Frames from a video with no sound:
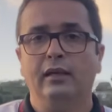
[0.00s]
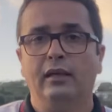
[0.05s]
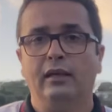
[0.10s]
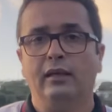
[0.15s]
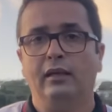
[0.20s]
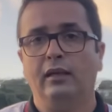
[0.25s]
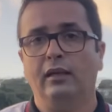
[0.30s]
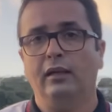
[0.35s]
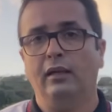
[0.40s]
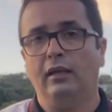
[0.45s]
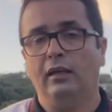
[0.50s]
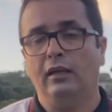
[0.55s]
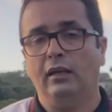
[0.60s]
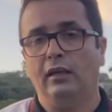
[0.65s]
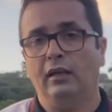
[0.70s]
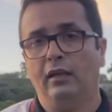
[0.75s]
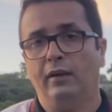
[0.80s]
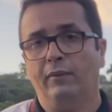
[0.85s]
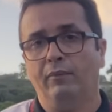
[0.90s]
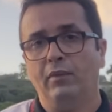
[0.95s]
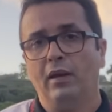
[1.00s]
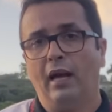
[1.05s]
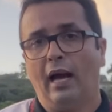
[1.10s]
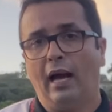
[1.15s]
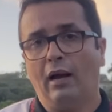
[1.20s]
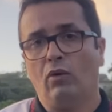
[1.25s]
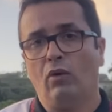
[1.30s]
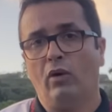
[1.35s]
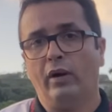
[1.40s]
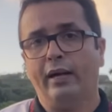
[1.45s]
E
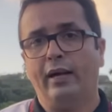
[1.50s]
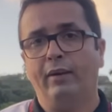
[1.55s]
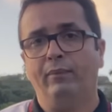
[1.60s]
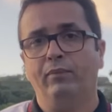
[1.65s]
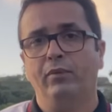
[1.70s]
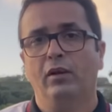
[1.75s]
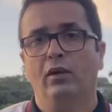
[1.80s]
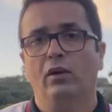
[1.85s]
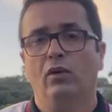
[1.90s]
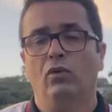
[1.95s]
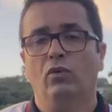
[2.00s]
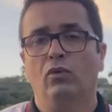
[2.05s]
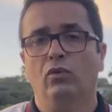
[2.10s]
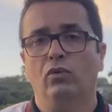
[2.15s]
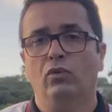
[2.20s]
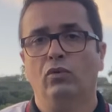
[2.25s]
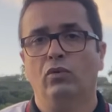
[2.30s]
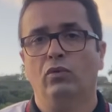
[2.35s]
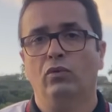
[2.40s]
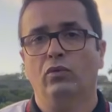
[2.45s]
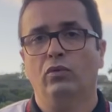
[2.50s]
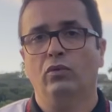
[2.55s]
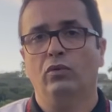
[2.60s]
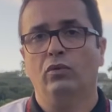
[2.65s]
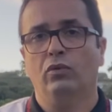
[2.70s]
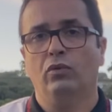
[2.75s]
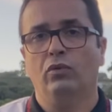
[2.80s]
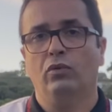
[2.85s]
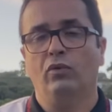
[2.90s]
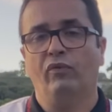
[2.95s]
agora
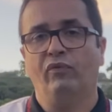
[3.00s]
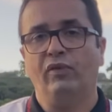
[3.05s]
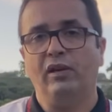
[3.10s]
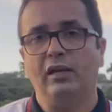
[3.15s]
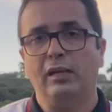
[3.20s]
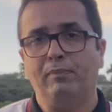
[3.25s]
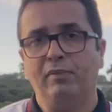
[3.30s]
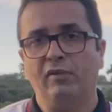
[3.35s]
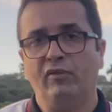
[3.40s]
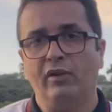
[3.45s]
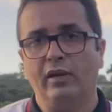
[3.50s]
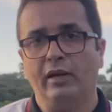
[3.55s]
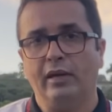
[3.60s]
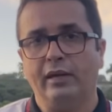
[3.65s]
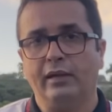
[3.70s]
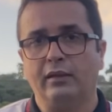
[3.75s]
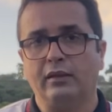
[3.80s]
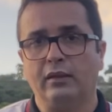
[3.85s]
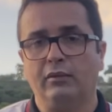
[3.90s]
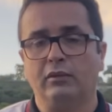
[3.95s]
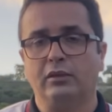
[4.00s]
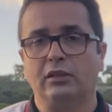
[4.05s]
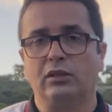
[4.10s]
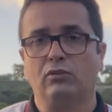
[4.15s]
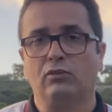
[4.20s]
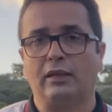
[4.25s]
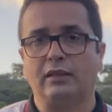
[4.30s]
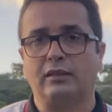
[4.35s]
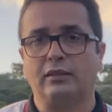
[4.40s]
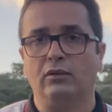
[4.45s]
o, o Felipe Vieira. Então, uma
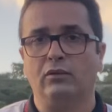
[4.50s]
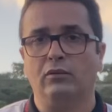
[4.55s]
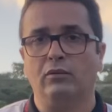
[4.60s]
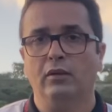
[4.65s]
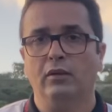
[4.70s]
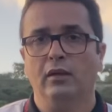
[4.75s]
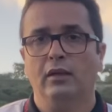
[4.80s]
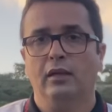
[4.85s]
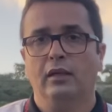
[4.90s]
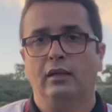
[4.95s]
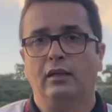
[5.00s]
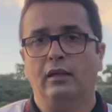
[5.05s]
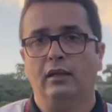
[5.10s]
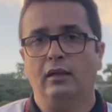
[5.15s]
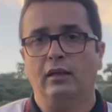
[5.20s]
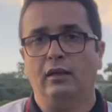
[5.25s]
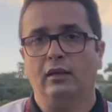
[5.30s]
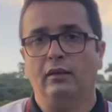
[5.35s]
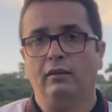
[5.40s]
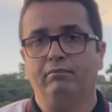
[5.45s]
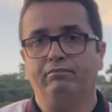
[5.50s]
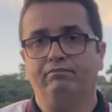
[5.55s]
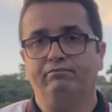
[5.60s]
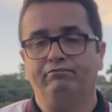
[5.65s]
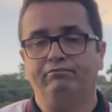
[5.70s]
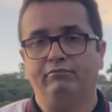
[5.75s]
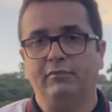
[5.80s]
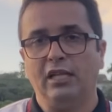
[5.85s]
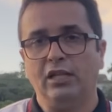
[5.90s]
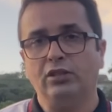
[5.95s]
situação que
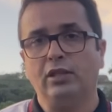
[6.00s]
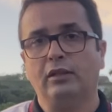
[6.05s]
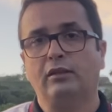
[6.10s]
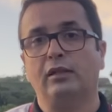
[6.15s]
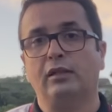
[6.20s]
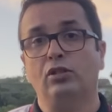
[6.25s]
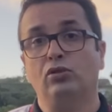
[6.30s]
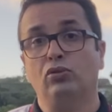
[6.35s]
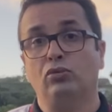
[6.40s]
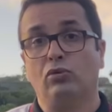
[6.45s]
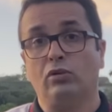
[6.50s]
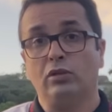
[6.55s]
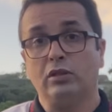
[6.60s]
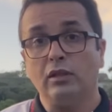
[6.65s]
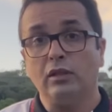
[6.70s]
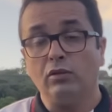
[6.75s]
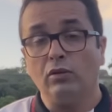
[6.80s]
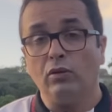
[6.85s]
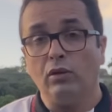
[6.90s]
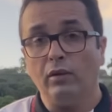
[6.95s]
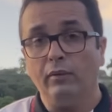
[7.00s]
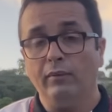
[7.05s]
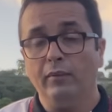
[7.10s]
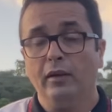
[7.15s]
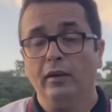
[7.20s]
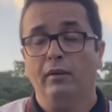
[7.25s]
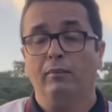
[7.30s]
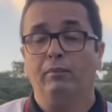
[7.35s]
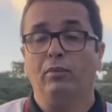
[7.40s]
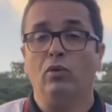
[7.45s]
deixa triste o torcedor,
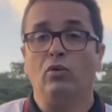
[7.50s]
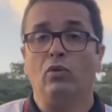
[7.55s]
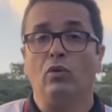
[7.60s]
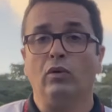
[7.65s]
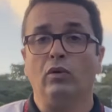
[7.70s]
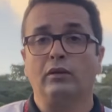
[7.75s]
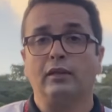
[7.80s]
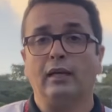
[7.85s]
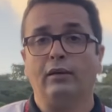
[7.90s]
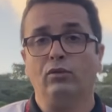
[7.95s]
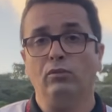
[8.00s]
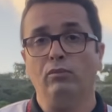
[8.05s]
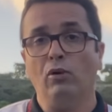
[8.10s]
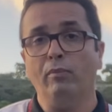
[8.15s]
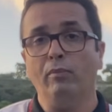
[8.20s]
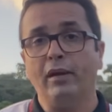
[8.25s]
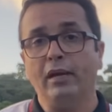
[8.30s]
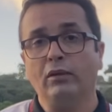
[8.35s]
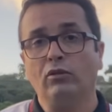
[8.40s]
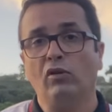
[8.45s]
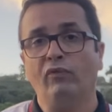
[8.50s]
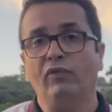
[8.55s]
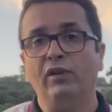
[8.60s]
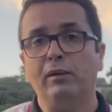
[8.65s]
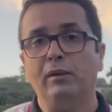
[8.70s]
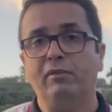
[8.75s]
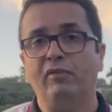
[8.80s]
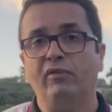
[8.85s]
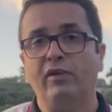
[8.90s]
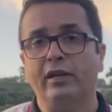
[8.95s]
por conta do momento que o
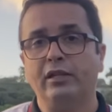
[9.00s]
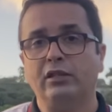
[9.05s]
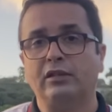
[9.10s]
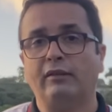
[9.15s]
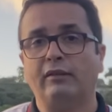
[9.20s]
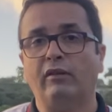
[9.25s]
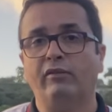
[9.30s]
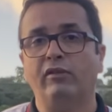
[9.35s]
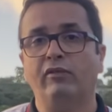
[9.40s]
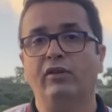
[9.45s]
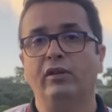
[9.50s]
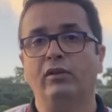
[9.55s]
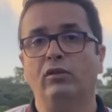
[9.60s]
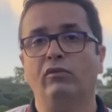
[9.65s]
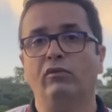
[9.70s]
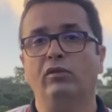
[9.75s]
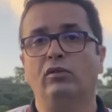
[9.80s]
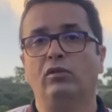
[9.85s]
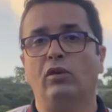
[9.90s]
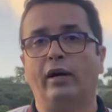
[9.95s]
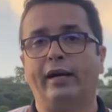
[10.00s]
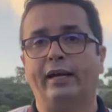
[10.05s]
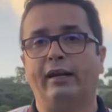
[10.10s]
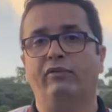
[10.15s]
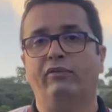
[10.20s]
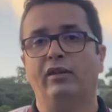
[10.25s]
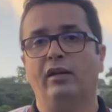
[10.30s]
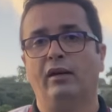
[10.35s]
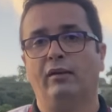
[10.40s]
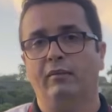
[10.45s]
Felipe Vieira estava vivendo no Vitória.
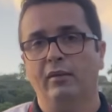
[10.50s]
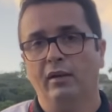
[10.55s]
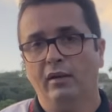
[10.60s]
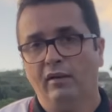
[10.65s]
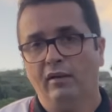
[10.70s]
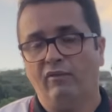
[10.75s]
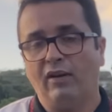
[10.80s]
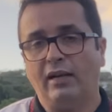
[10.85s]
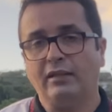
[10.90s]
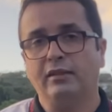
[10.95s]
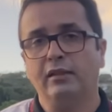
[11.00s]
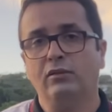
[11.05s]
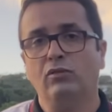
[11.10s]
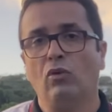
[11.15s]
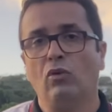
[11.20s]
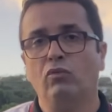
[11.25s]
Vinha fazendo